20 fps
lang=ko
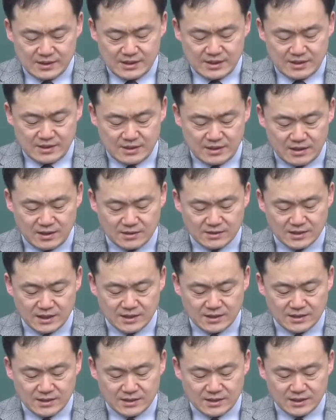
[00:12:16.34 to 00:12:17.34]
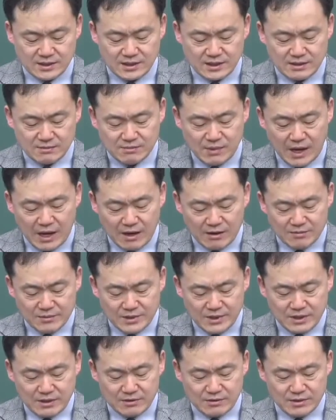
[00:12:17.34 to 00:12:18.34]
아, 사특한
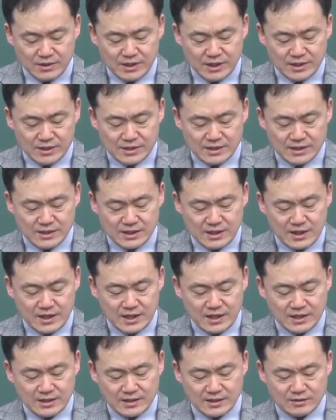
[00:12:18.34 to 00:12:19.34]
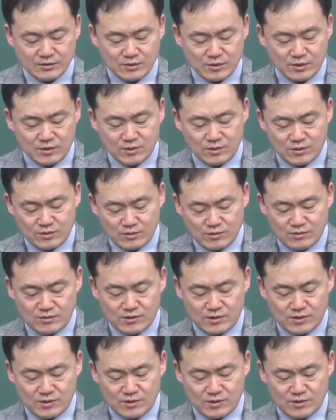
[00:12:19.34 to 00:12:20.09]
마음이라고 여기했는데 이제 또